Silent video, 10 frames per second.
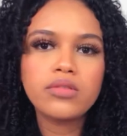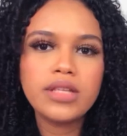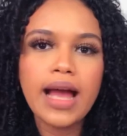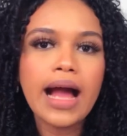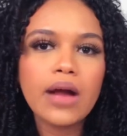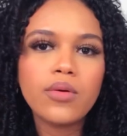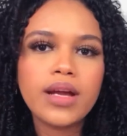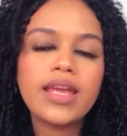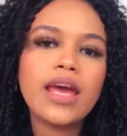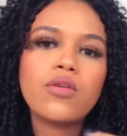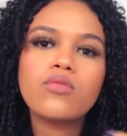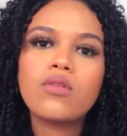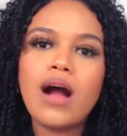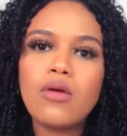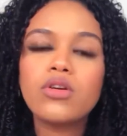de água, que era
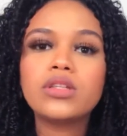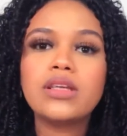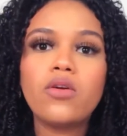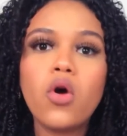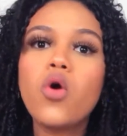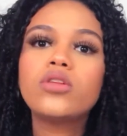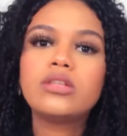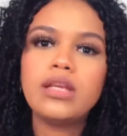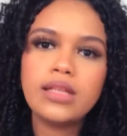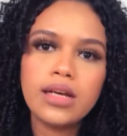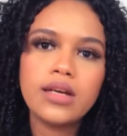um, algo que eu tinha uma rotina